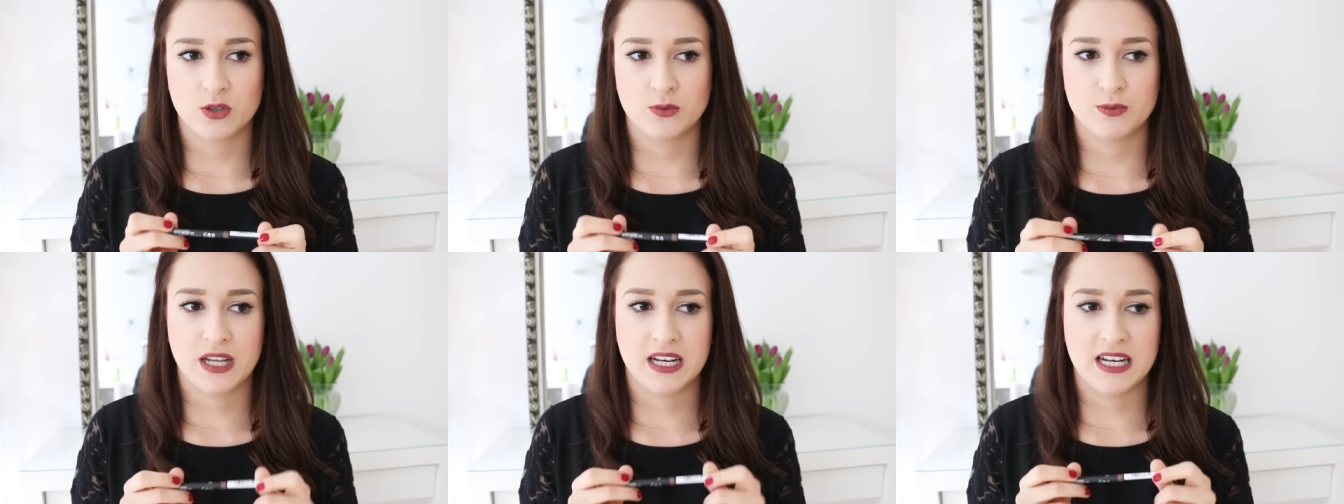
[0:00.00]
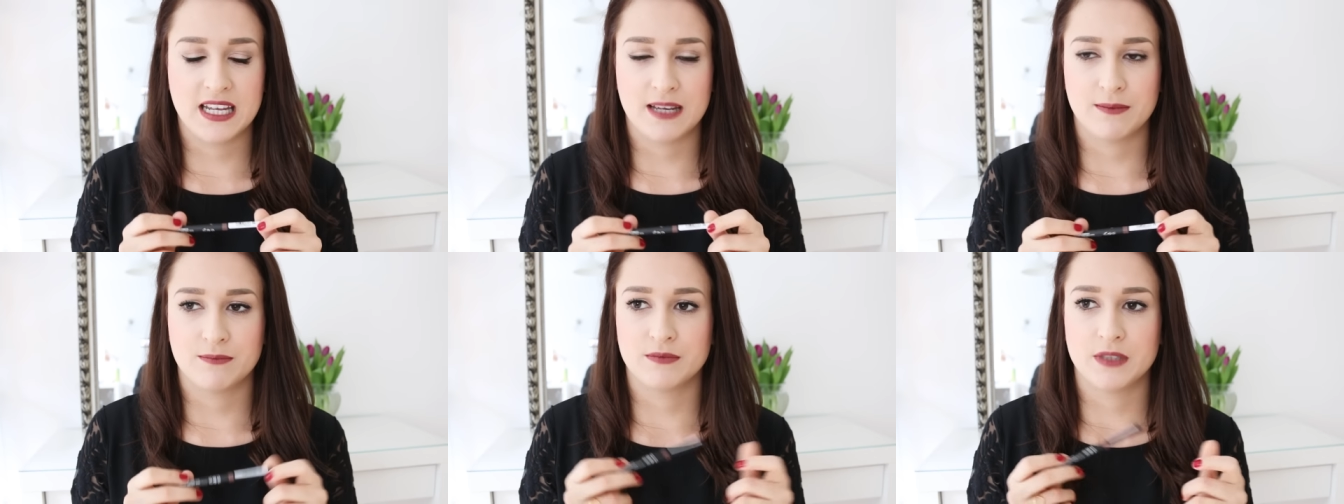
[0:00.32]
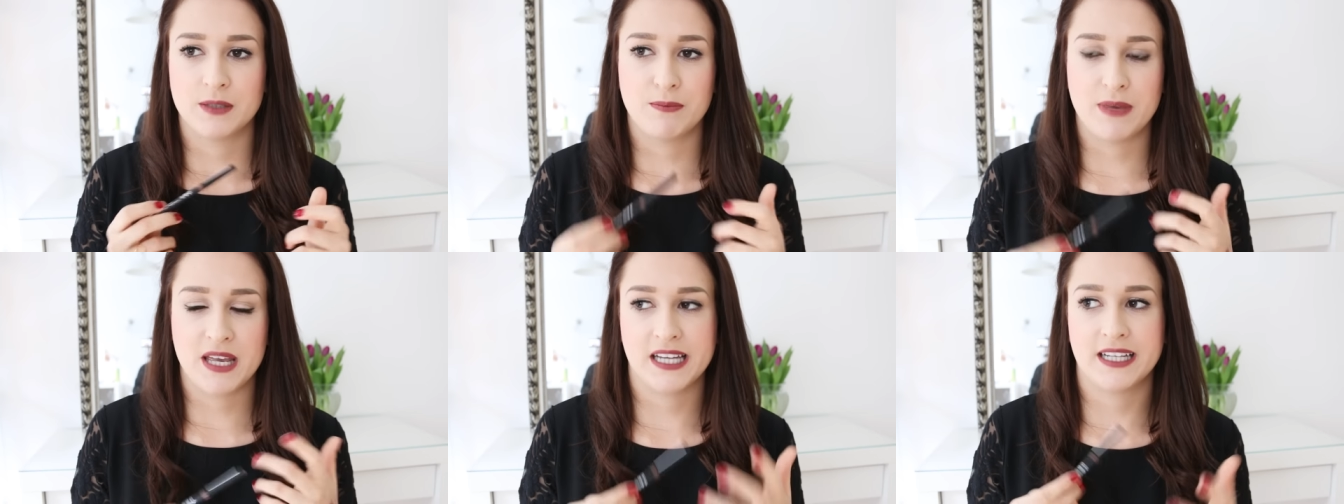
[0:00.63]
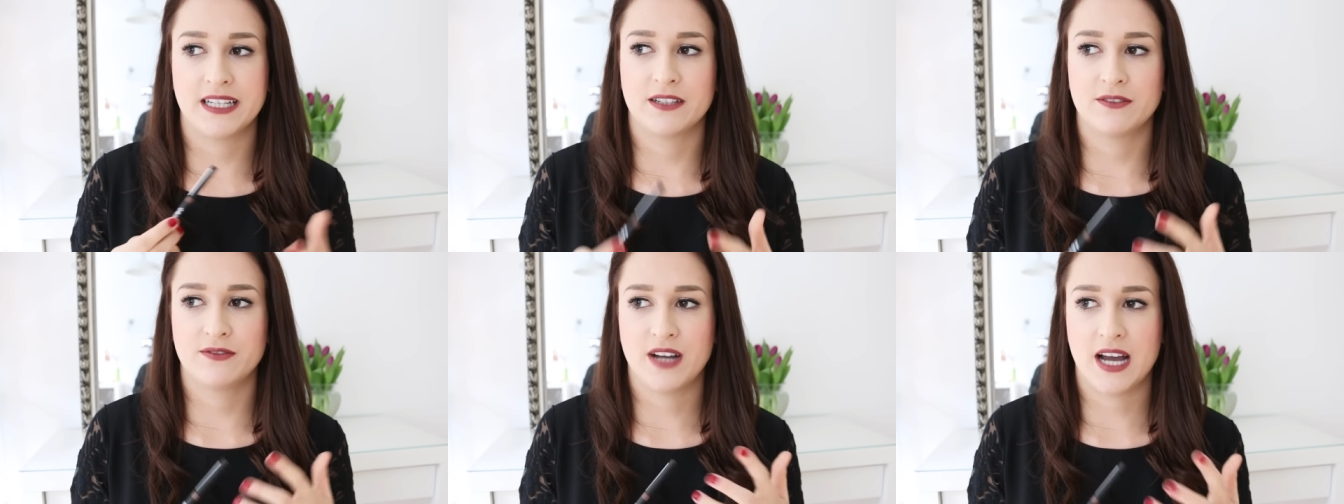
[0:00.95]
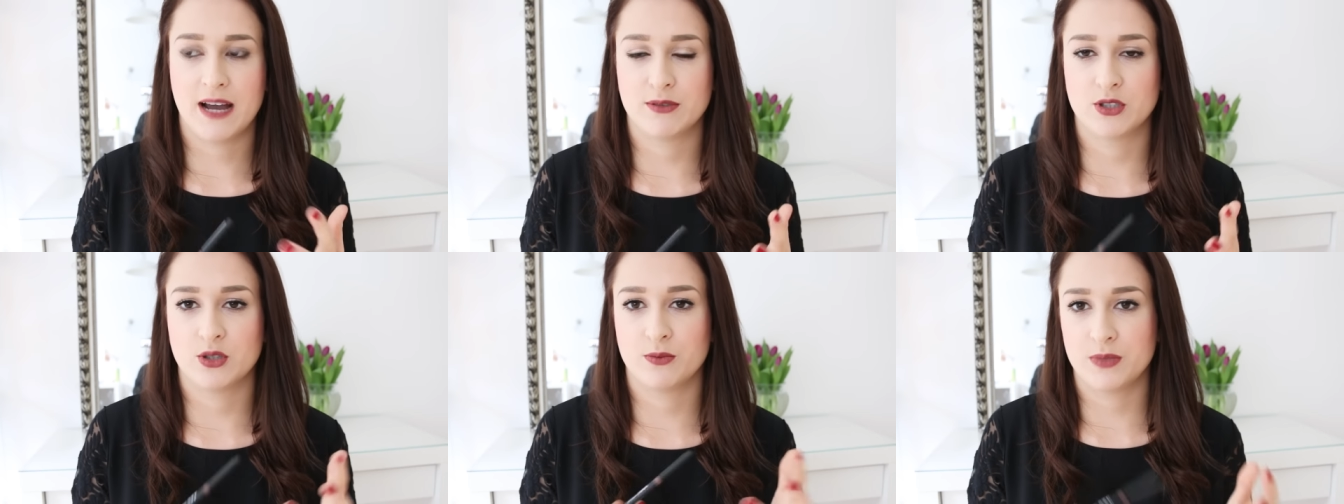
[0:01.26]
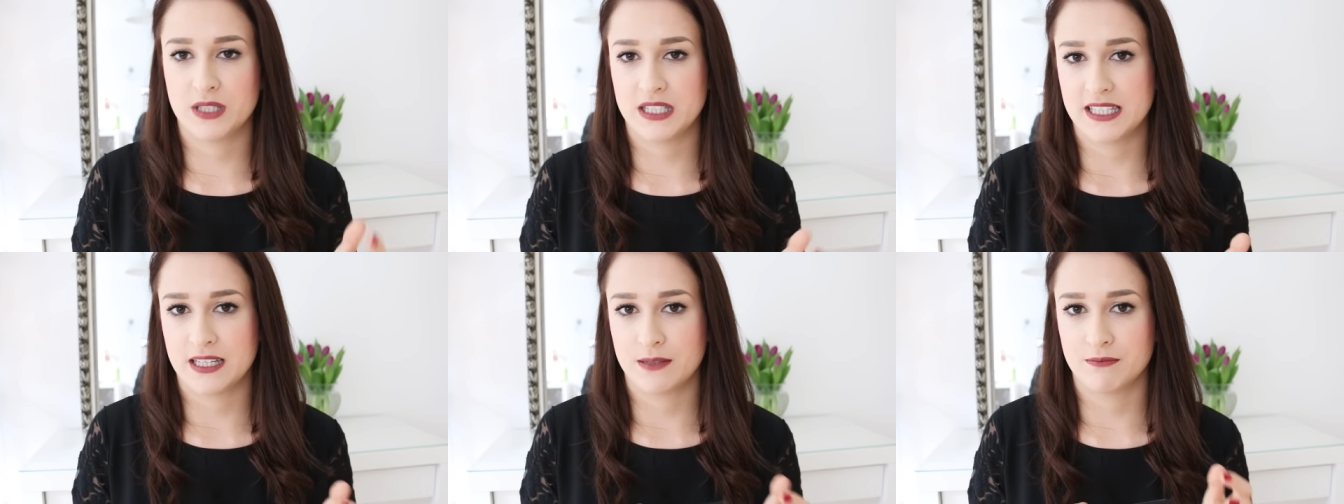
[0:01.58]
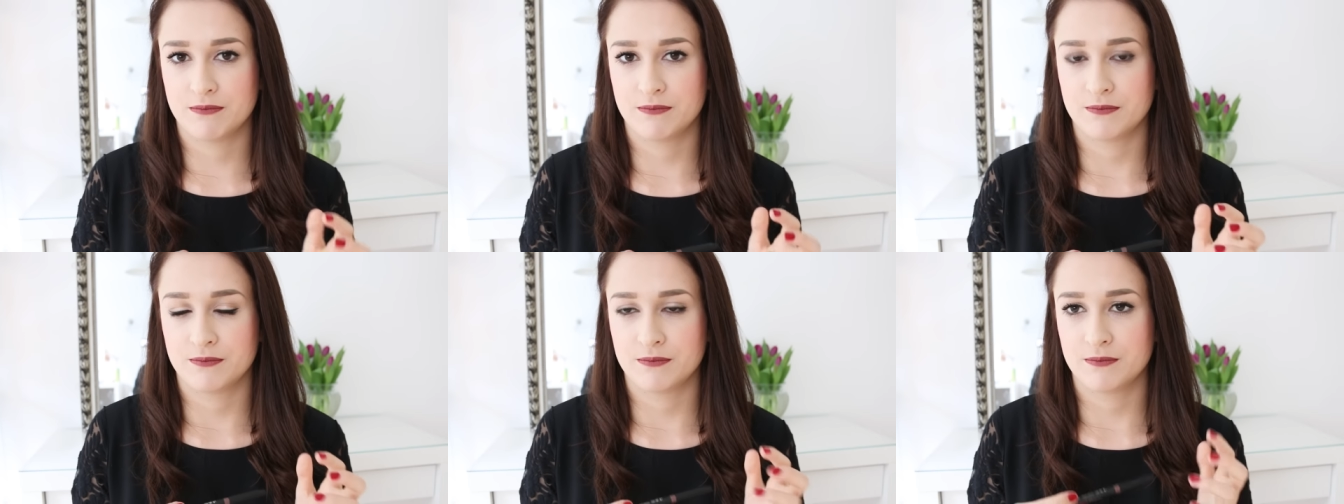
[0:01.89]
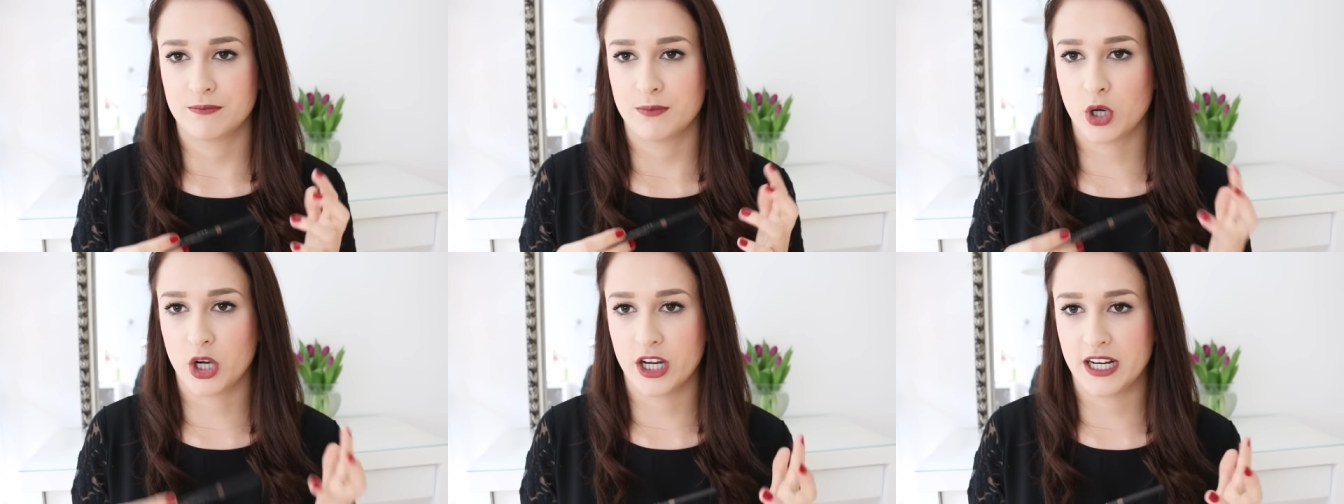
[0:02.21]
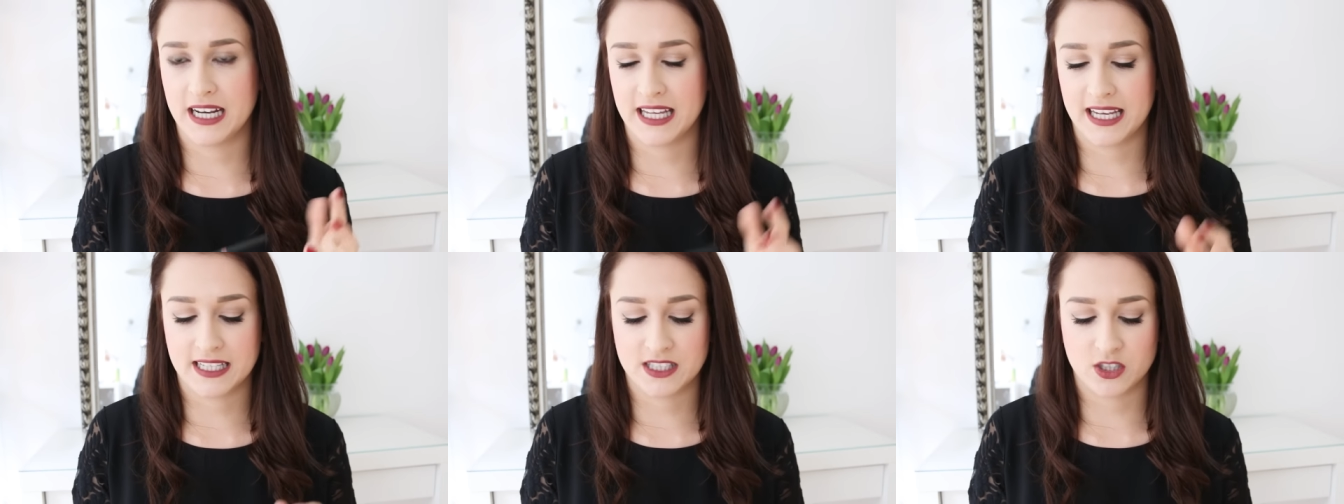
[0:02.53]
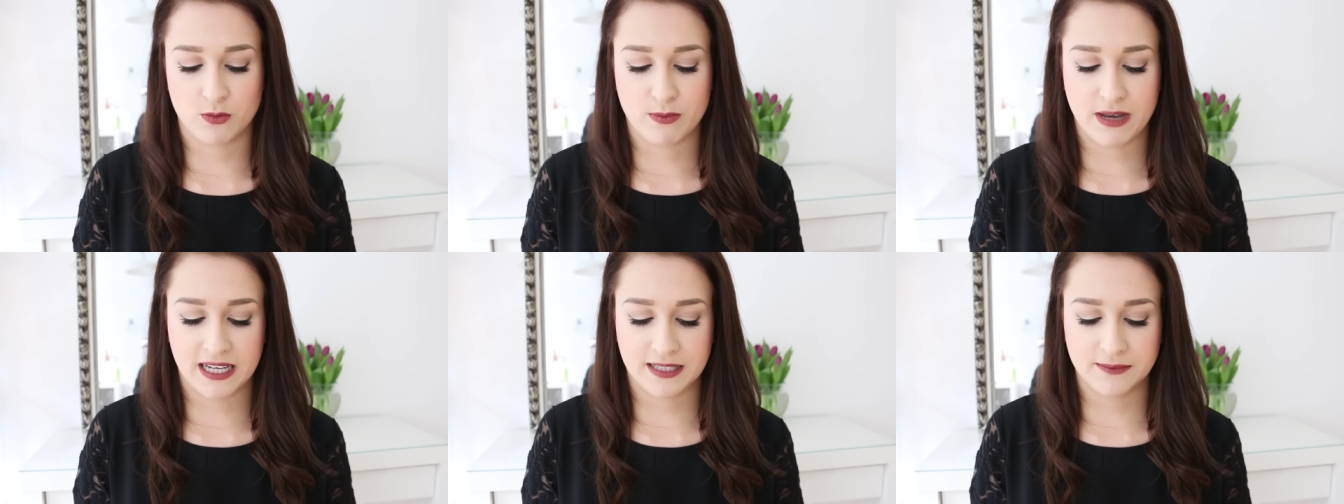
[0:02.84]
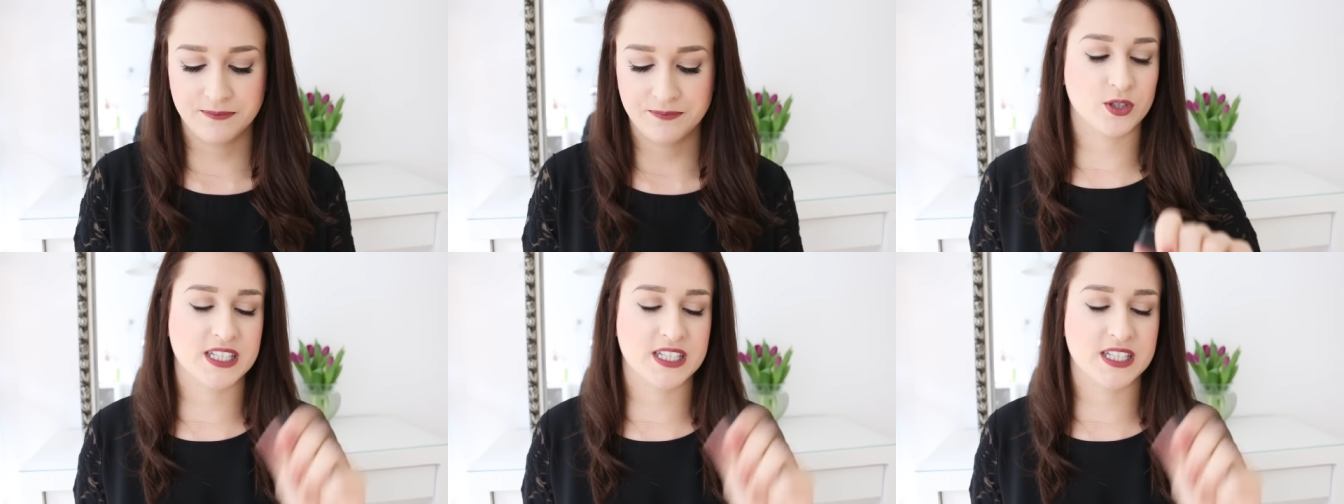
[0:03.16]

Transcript: um dann eben eine bärige Farbe so ein bisschen bräunlicher zu machen.